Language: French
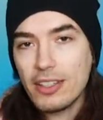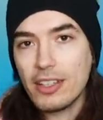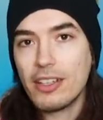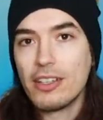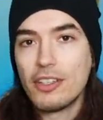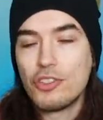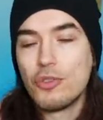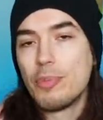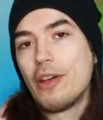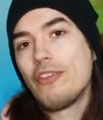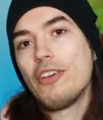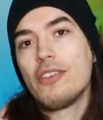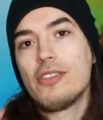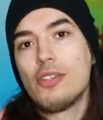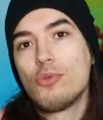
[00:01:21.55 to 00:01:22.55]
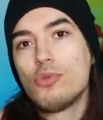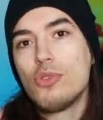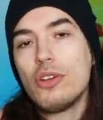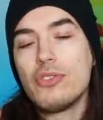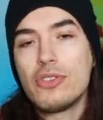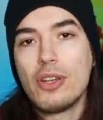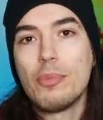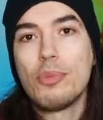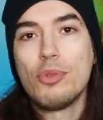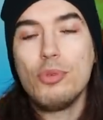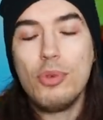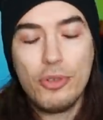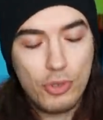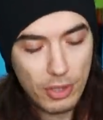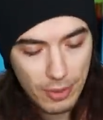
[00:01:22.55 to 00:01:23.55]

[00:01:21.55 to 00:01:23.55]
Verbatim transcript: Je vais pas faire ça tout seul, c'est un peu nul, tu